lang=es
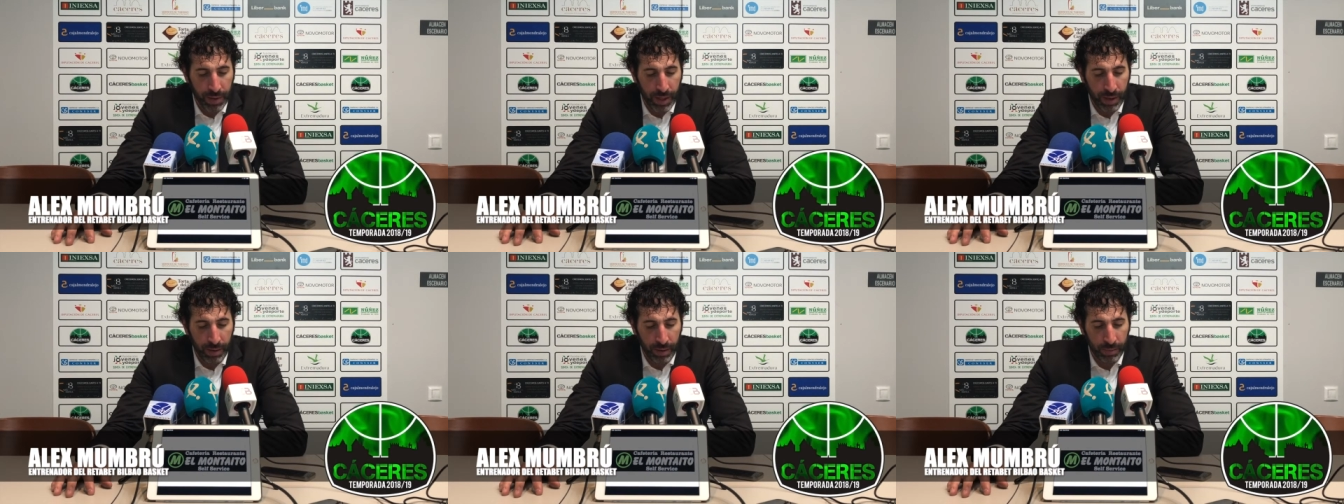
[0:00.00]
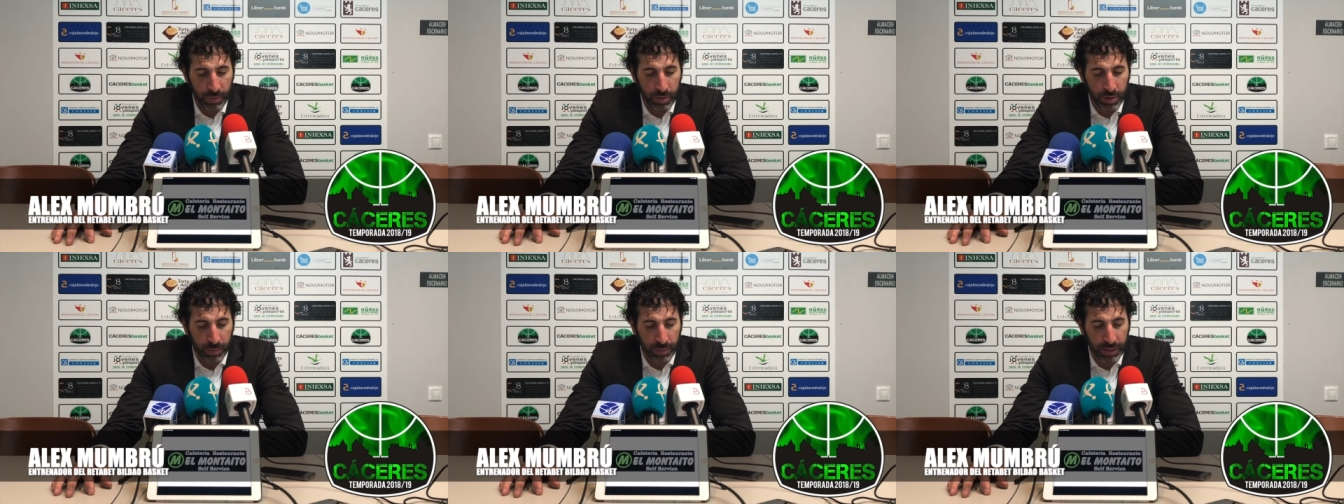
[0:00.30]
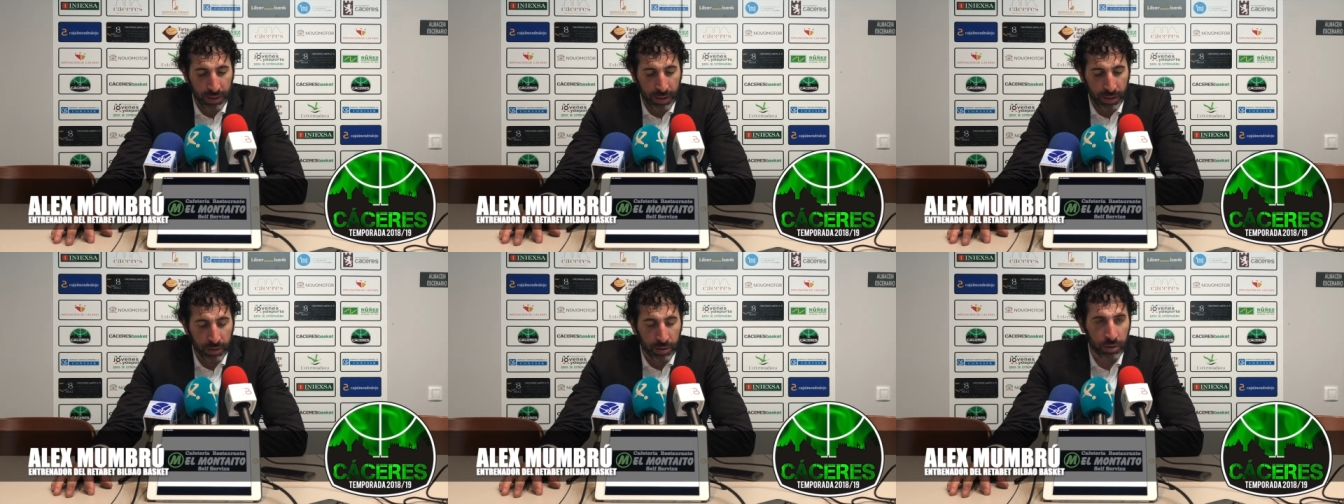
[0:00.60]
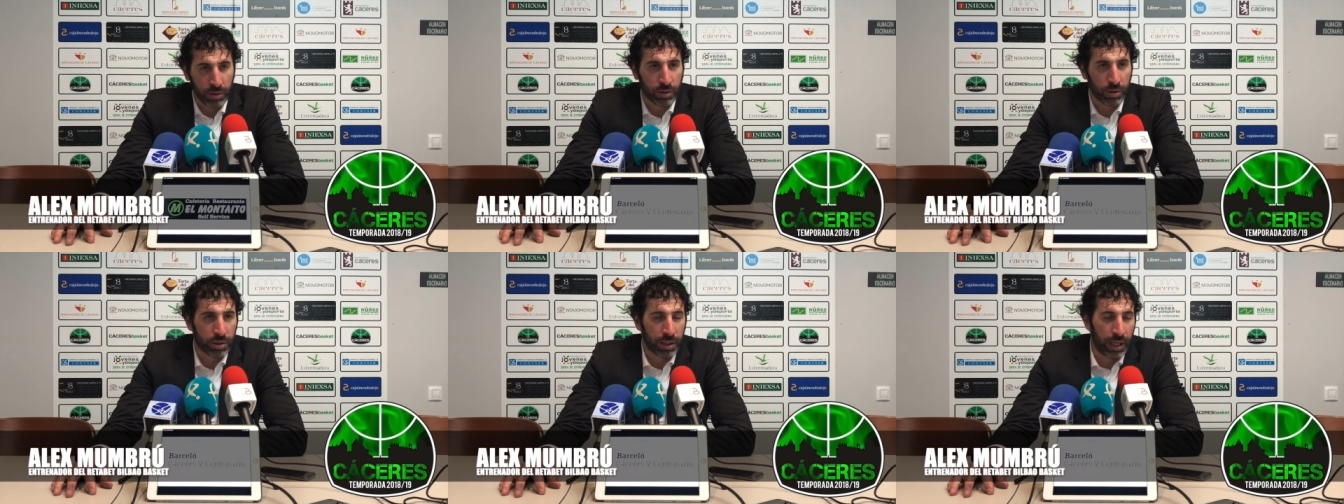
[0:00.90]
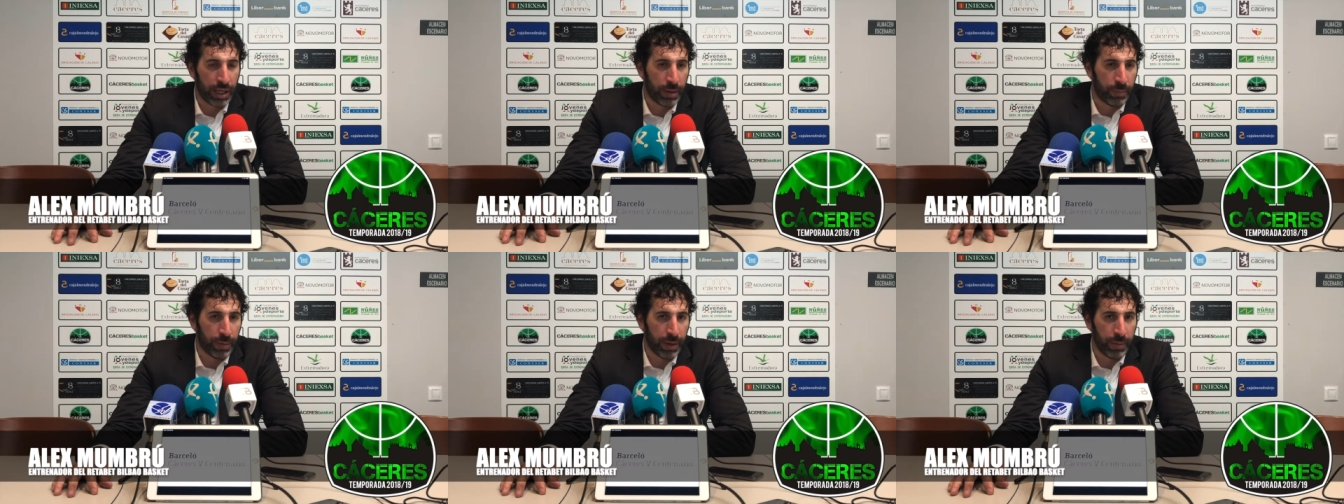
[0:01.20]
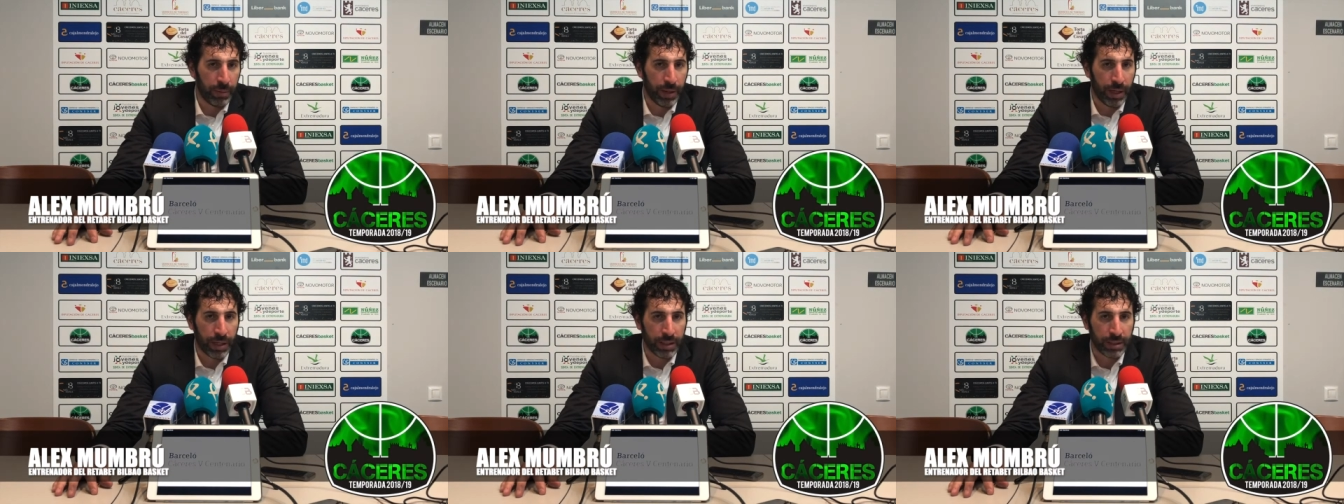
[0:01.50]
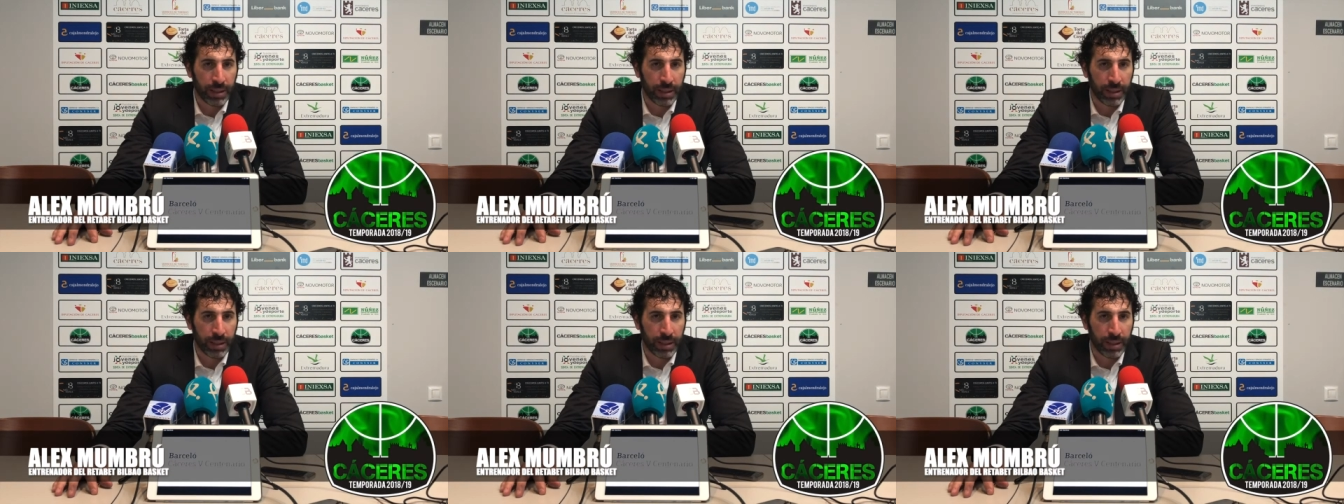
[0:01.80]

ya habíamos comentado nosotros ya en la previa,